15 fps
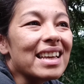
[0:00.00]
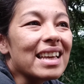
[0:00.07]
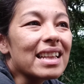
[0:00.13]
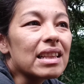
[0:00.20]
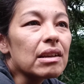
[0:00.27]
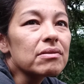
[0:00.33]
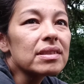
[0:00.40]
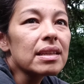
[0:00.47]

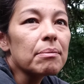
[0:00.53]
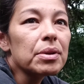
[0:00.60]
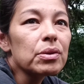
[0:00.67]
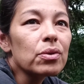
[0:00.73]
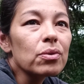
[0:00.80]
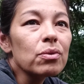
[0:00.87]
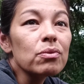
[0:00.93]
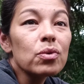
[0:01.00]
Então se abriu
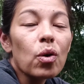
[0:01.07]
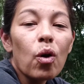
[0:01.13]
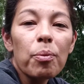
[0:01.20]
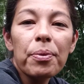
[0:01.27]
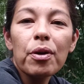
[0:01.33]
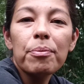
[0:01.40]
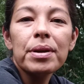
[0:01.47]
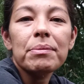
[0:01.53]
todo um
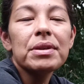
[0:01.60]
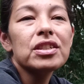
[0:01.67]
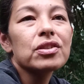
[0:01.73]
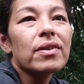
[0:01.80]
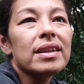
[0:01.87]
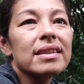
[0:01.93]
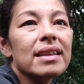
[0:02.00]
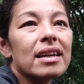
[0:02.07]
tópico para mim de
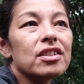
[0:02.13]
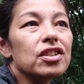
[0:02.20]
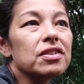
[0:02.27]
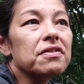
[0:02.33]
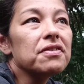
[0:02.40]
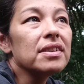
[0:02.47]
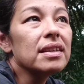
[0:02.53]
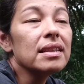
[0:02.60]
qualidade de
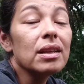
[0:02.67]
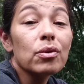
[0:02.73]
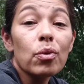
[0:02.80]
vida,